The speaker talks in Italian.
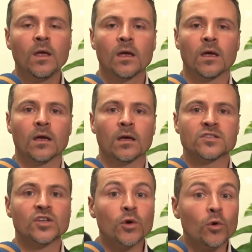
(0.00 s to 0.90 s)
eh,
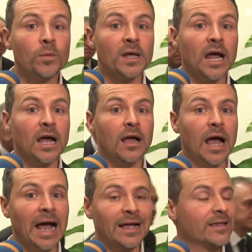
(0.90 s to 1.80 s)
si recupera
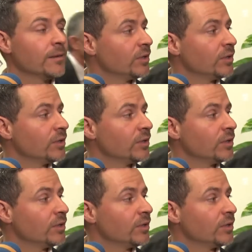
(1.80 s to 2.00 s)
anche